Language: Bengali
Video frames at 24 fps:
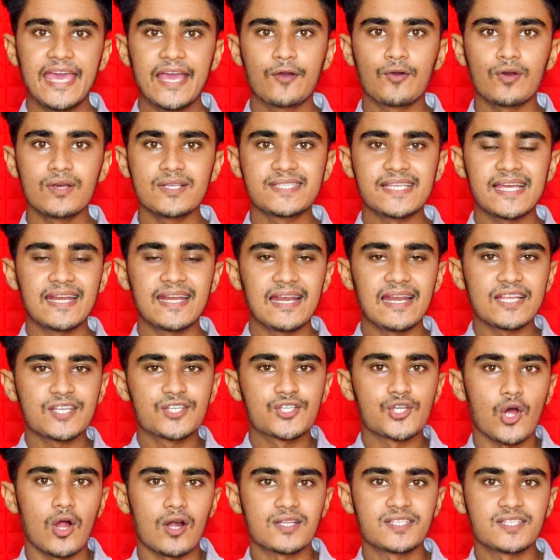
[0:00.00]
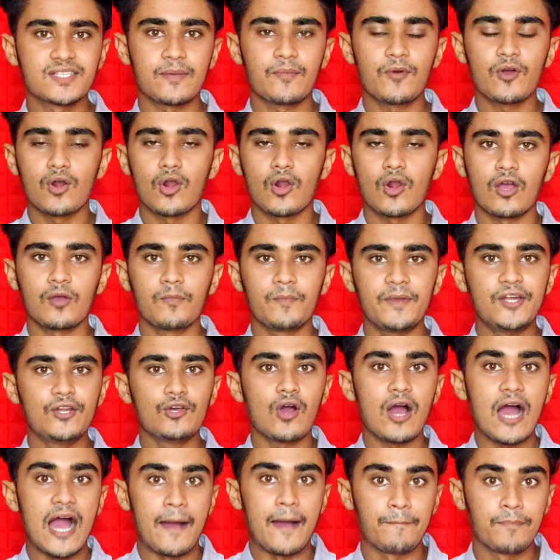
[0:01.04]
একই চ্যানেলে শর্টস এবং লং
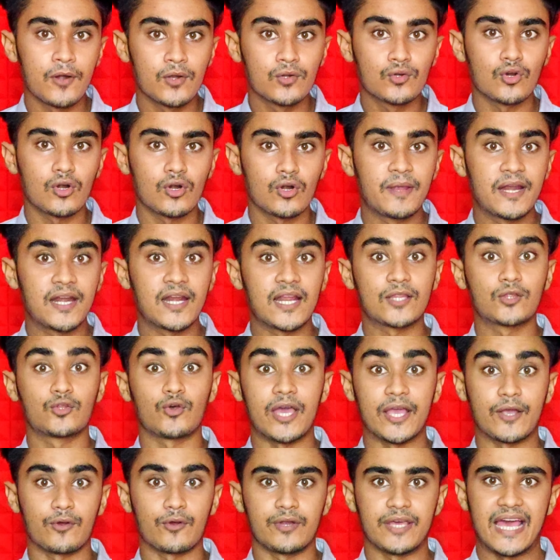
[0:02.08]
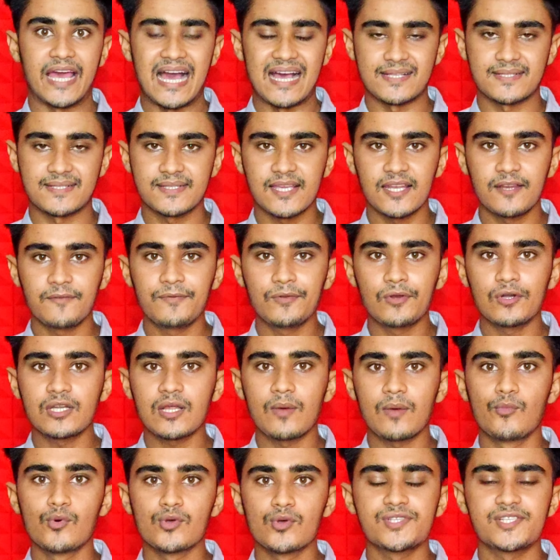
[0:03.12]
ভিডিও আপলোড করবেন না দয়া করে আজকের
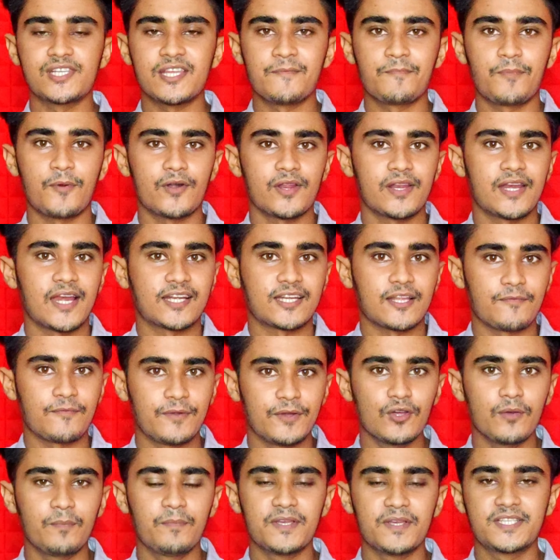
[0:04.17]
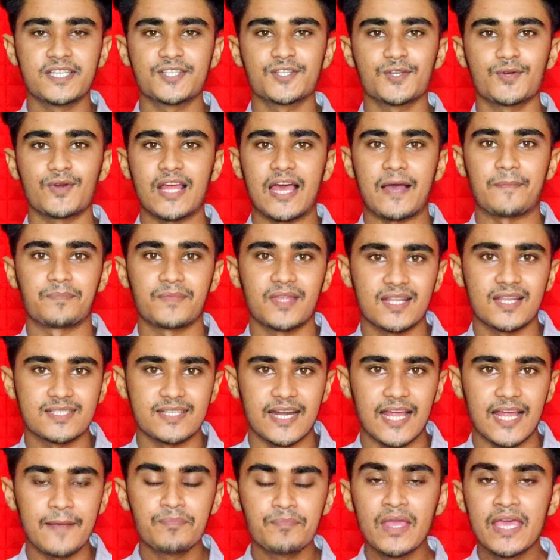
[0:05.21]
ভিডিওটা মোস্ট ইম্পর্টেন্ট একটা ভিডিও বিশেষ করে আপনারা
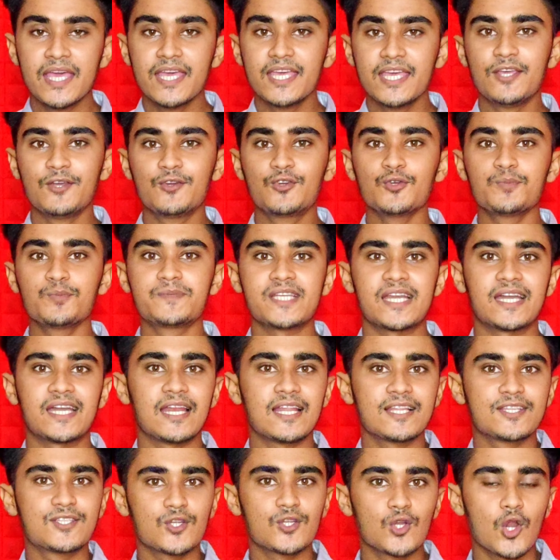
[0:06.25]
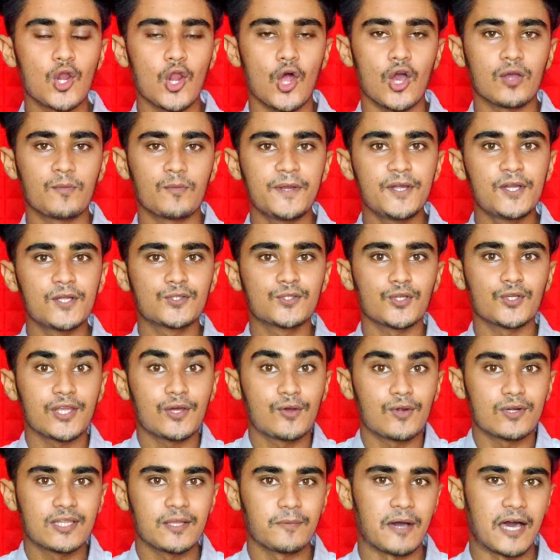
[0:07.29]
যারা ইউটিউব চ্যানেলের জন্য লং ভিডিও
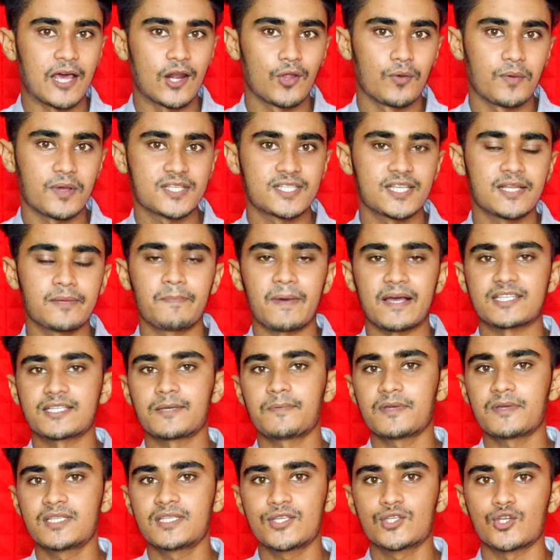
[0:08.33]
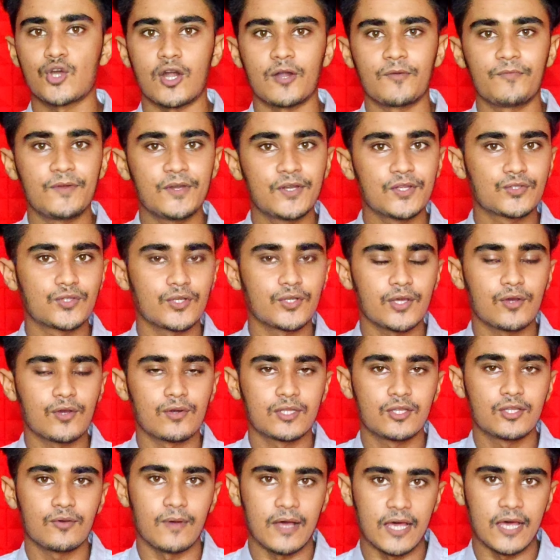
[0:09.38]
তৈরি করতে ভালোবাসেন পাশাপাশি শর্ট ভিডিও তৈরি
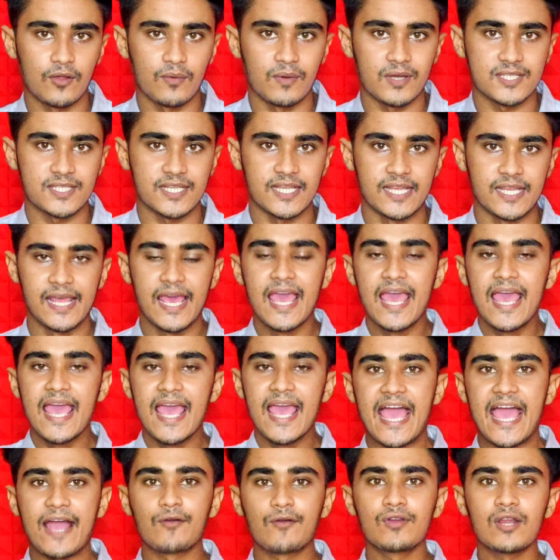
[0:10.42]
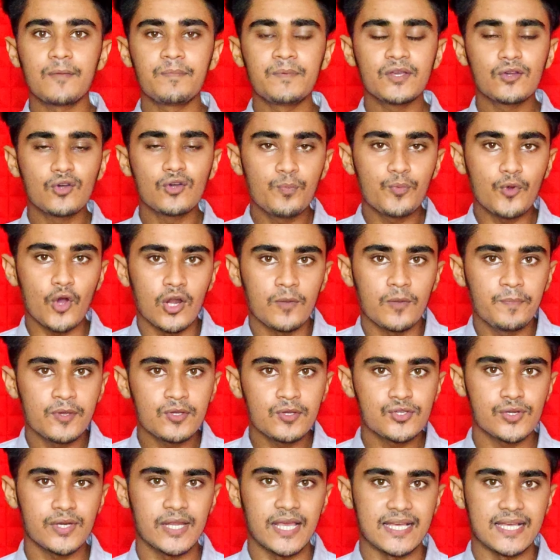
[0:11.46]
করতে ভালোবাসেন এখন আপনি খুব
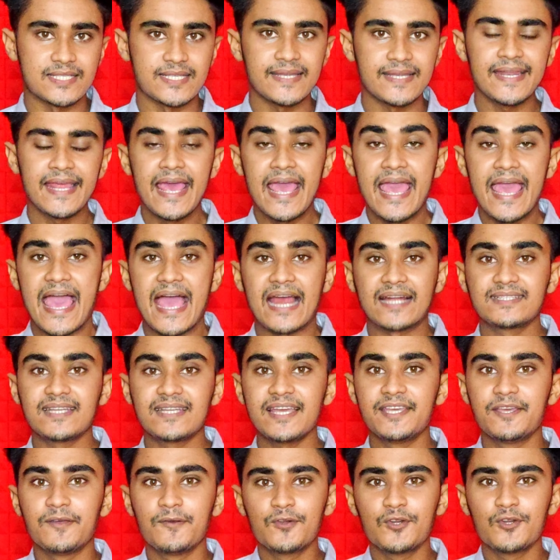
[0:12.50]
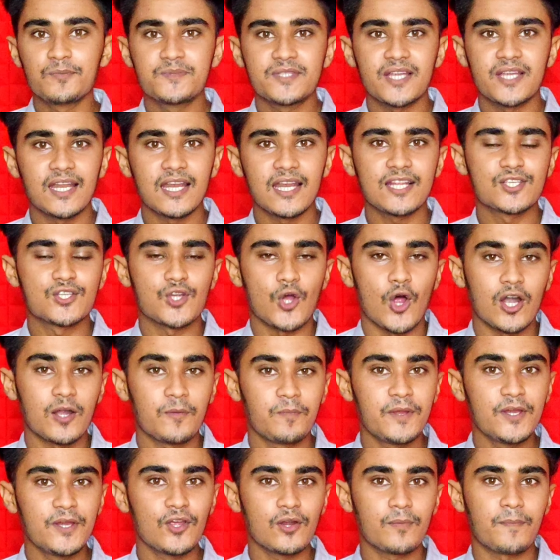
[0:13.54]
কনফিউশনে আছেন একটা ইউটিউব চ্যানেলে শর্ট
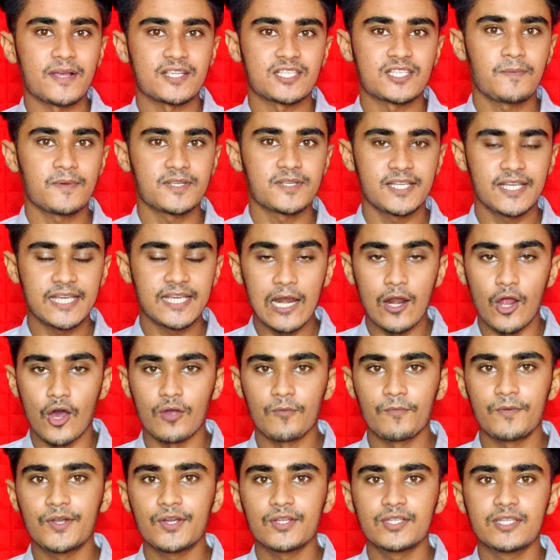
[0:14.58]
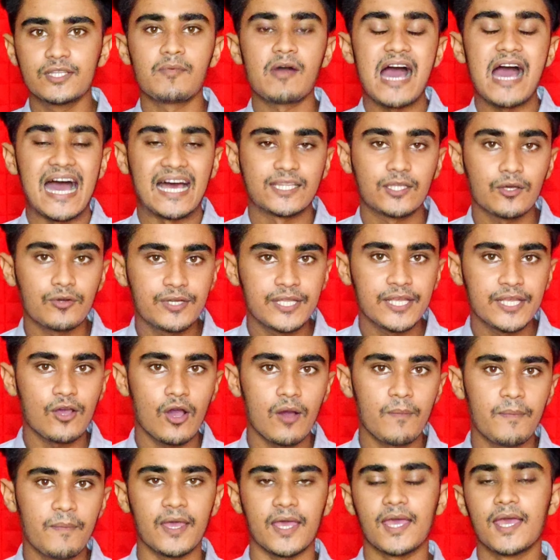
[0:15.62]
ভিডিওর পাশাপাশি কি লং ভিডিও দেওয়া আদৌ ঠিক
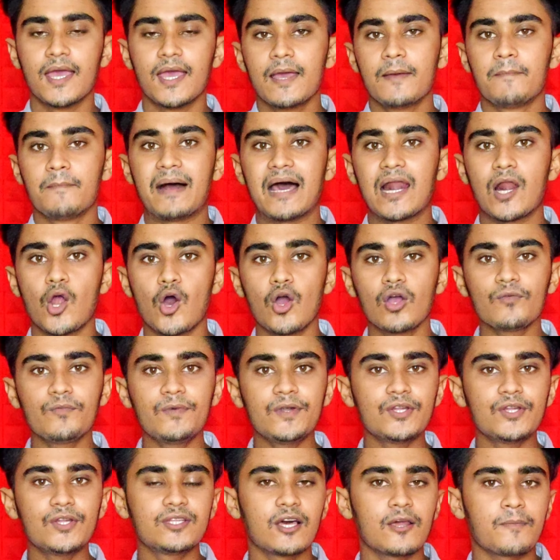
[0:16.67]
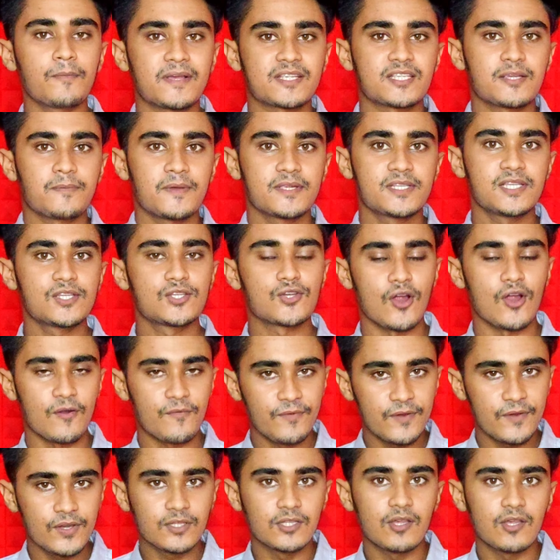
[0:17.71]
হবে বা লং ভিডিও দেওয়ার পাশাপাশি শর্ট
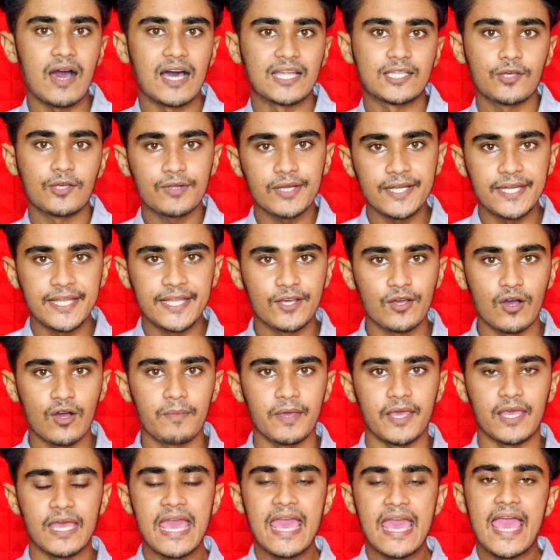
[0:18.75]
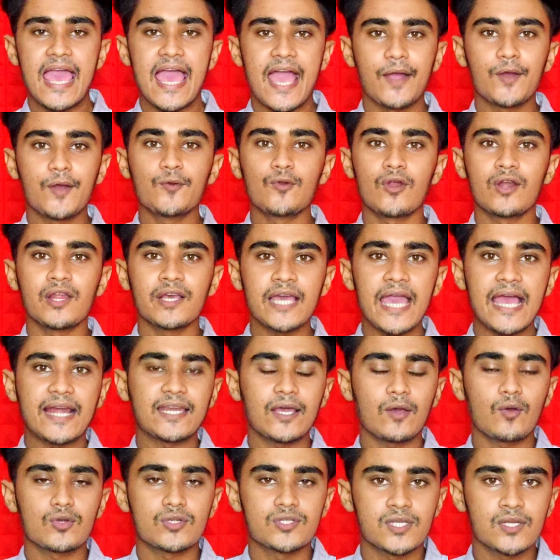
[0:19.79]
ভিডিও দেওয়া আদৌ কি ঠিক হবে এখন অনেকে
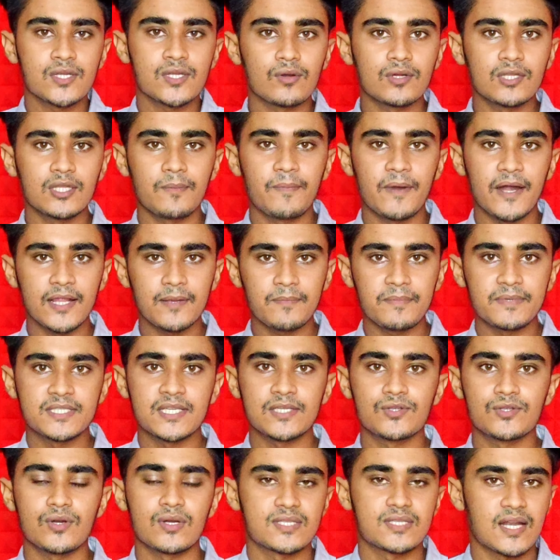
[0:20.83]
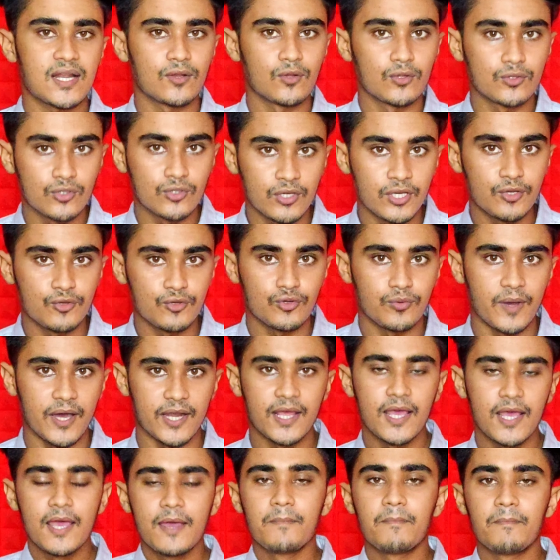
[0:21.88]
একটা কোশ্চেন করতে পারেন বিশেষ করে যারা নতুন
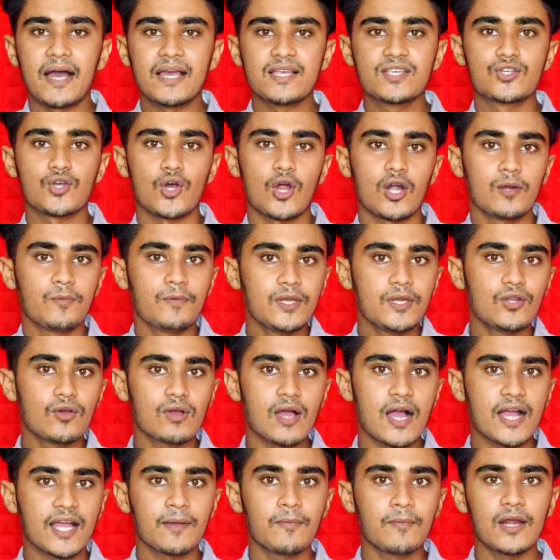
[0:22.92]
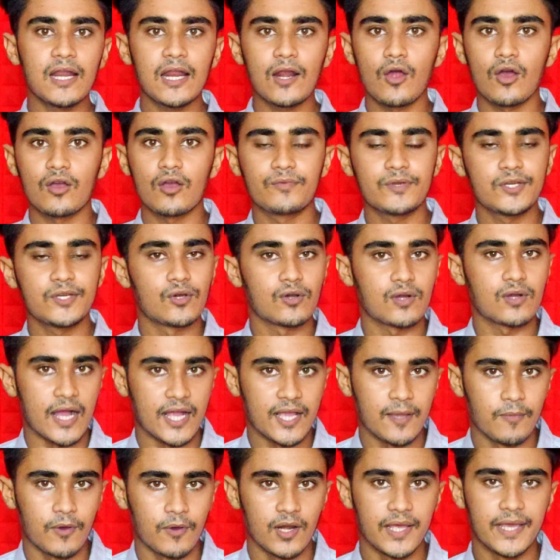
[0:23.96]
ইউটিউবার ভাই শর্ট ভিডিও কাকে বলে লং ভিডিও
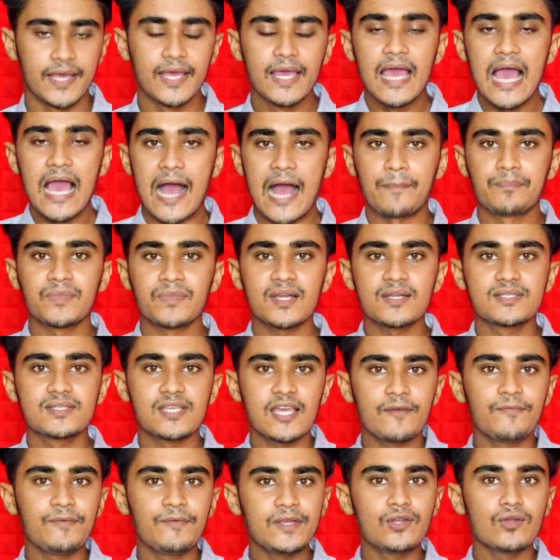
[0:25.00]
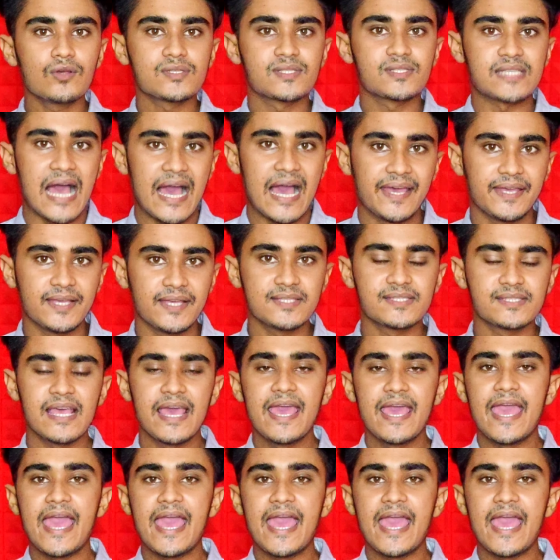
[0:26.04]
কাকে বলে আপনার যে ভিডিও সাইজ